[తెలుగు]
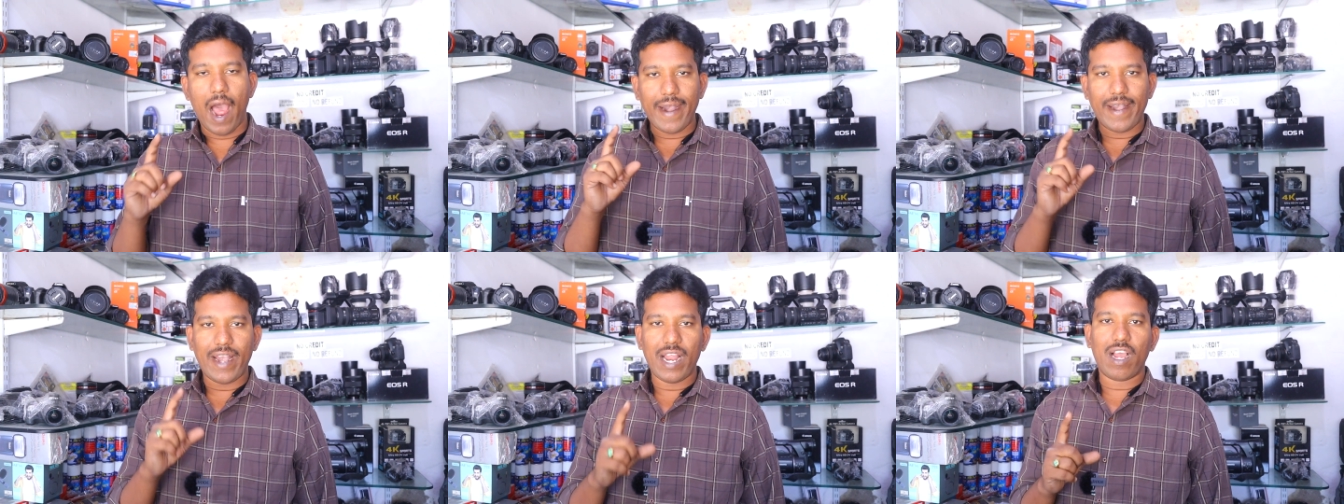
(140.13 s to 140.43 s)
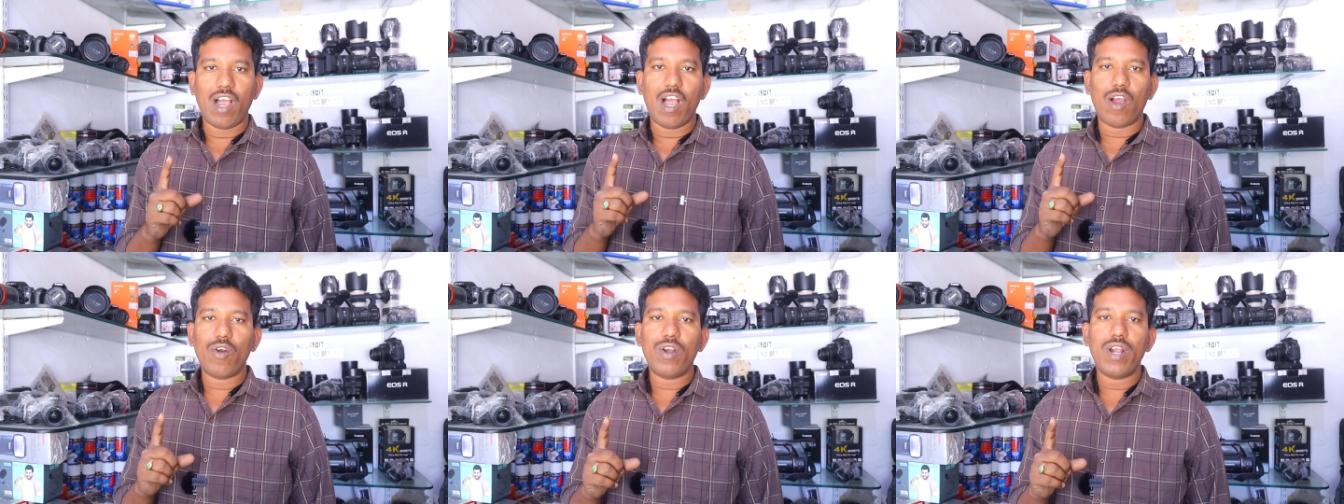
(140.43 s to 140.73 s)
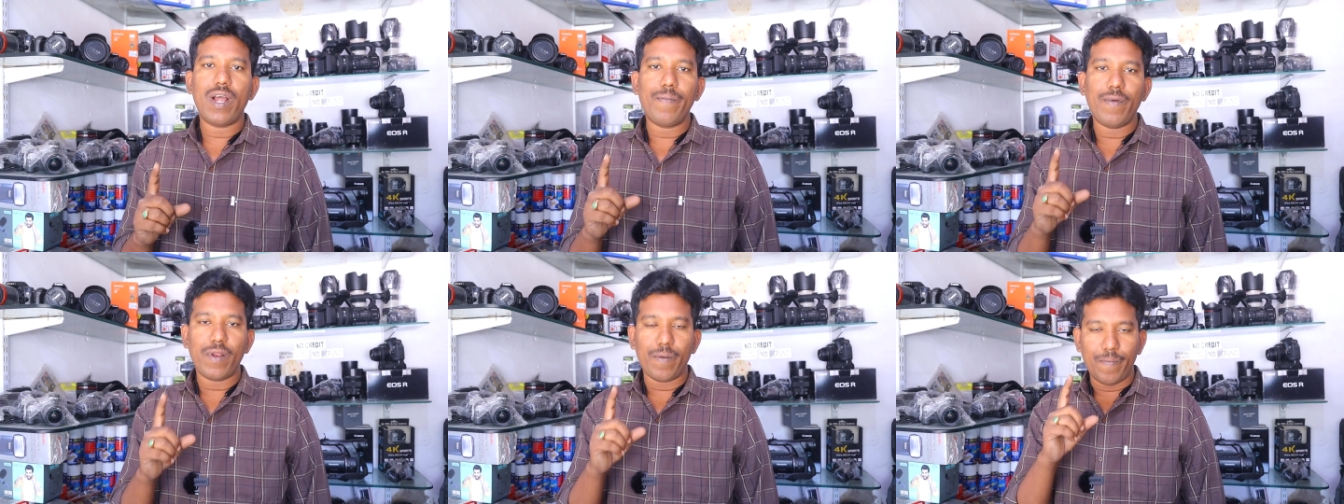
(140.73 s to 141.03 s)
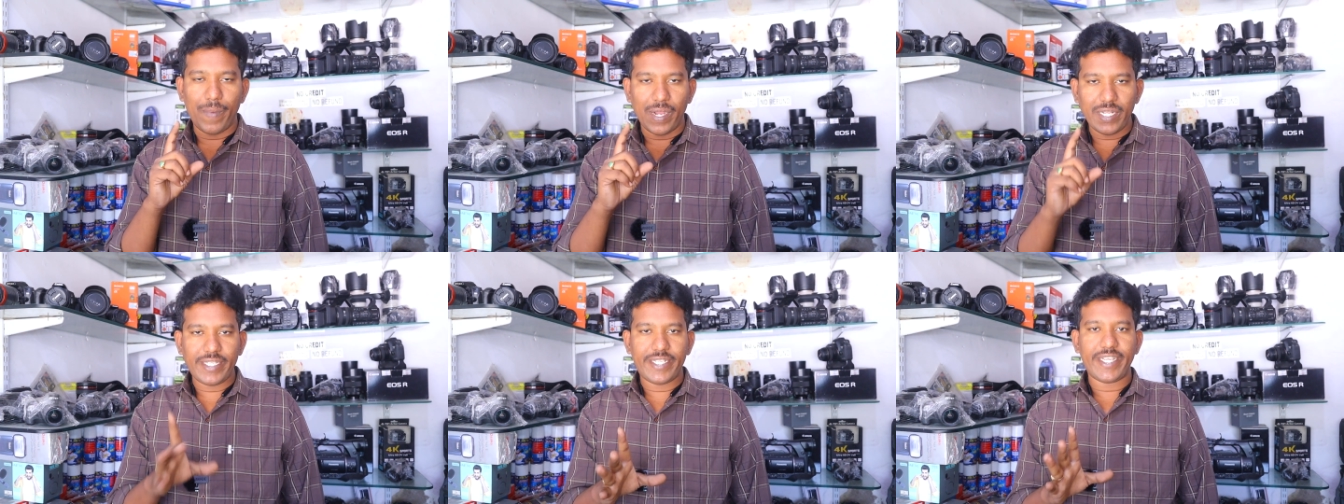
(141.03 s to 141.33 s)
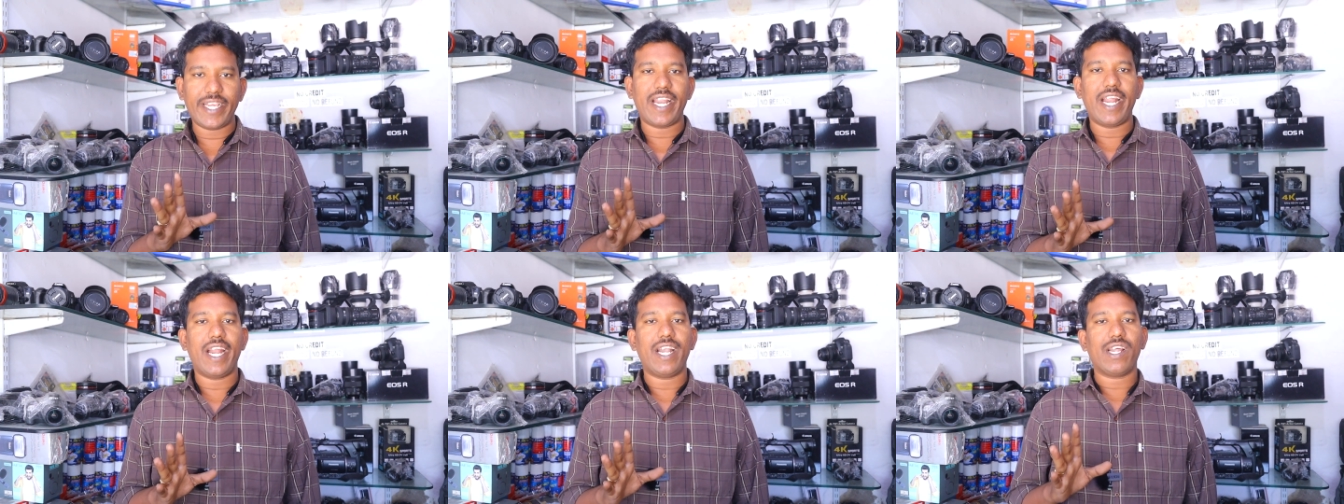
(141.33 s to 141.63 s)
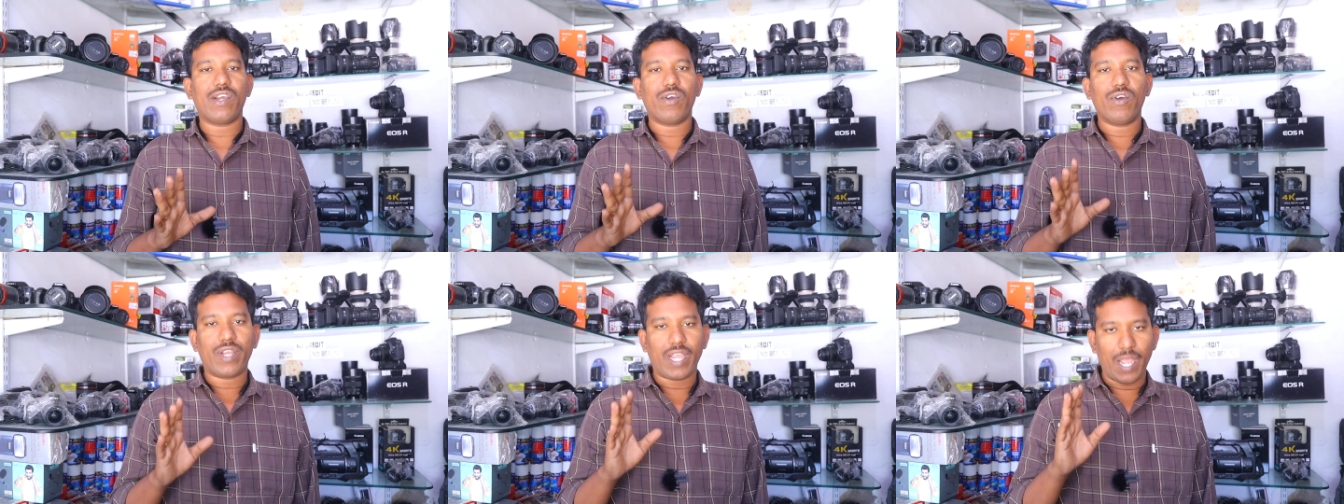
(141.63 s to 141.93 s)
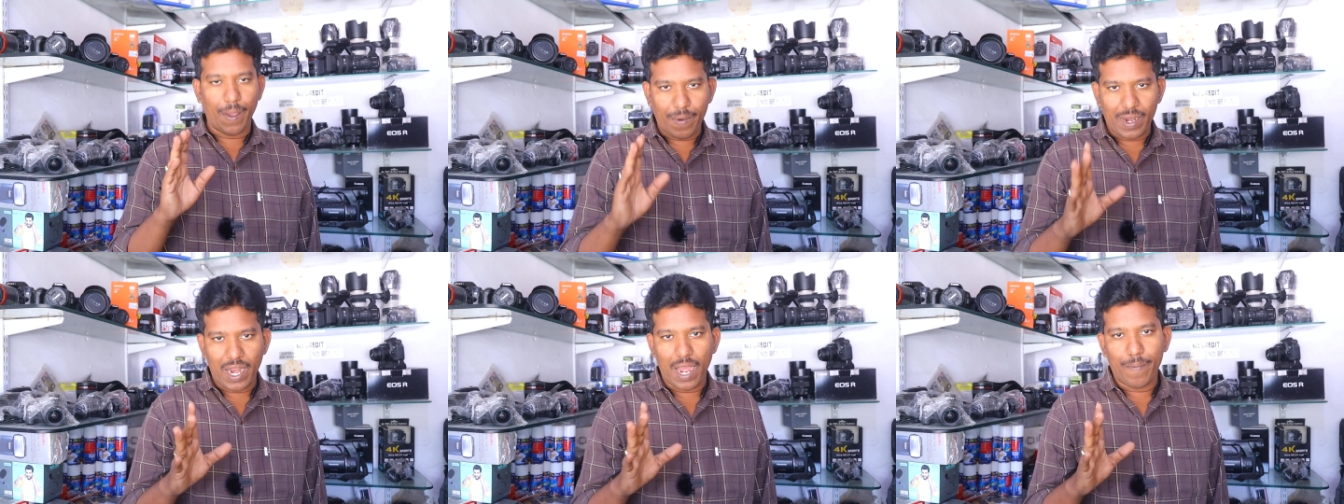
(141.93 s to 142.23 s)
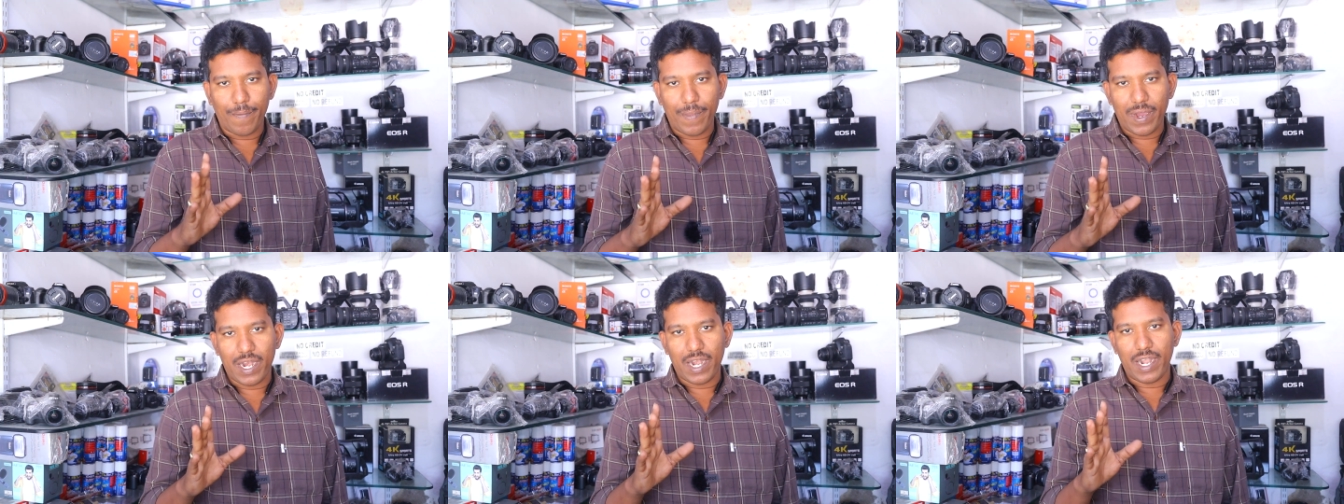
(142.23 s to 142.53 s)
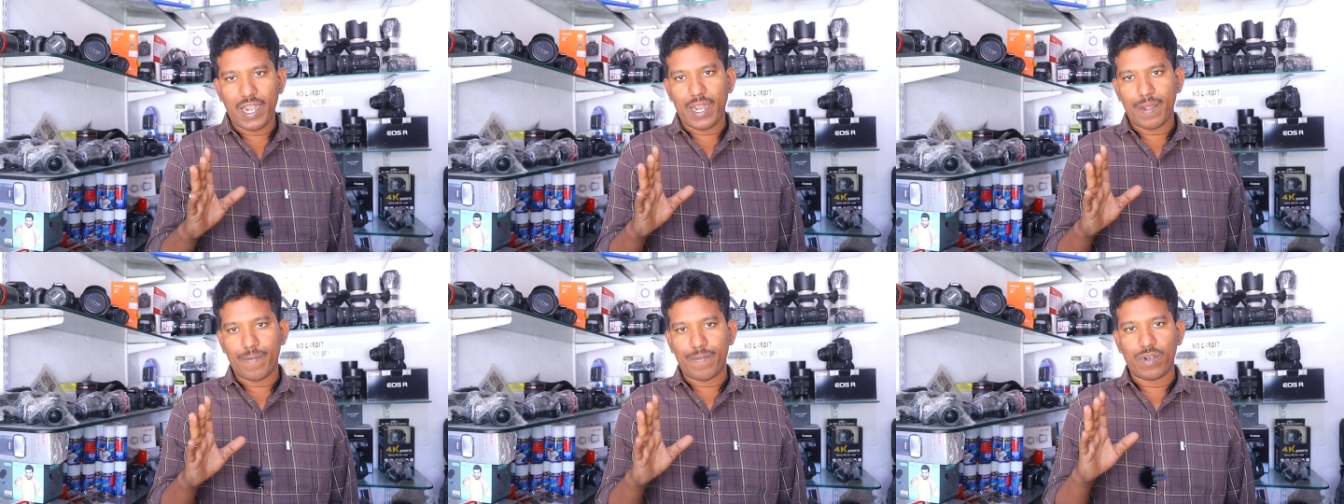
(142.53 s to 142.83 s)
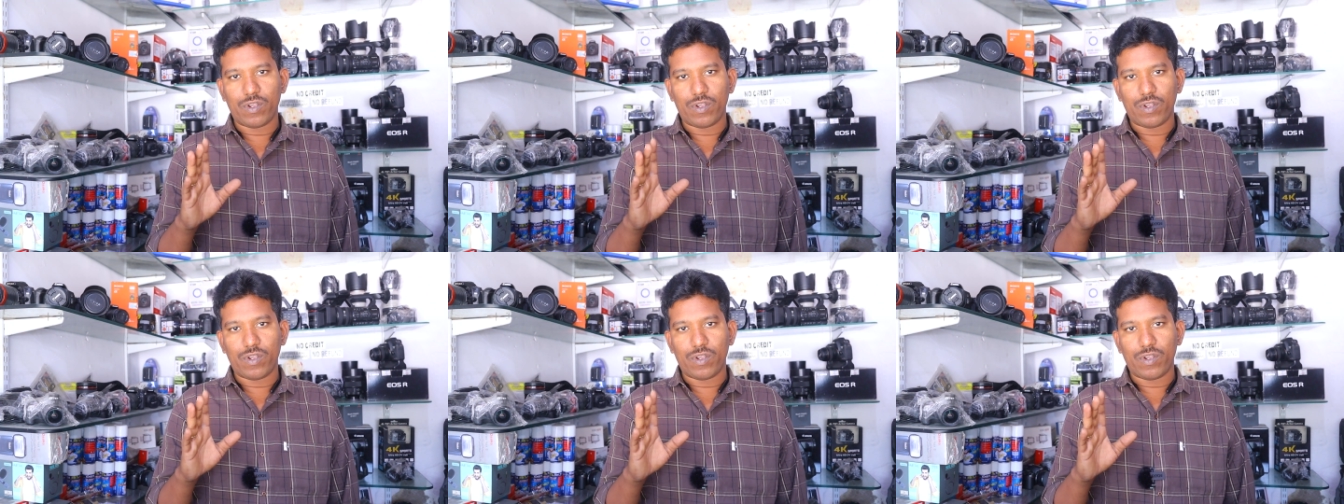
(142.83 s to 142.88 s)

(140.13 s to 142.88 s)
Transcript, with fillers: అట్లా కాకుండా మీరు మంచి రేటుకు కెమెరా అమ్మాలంటే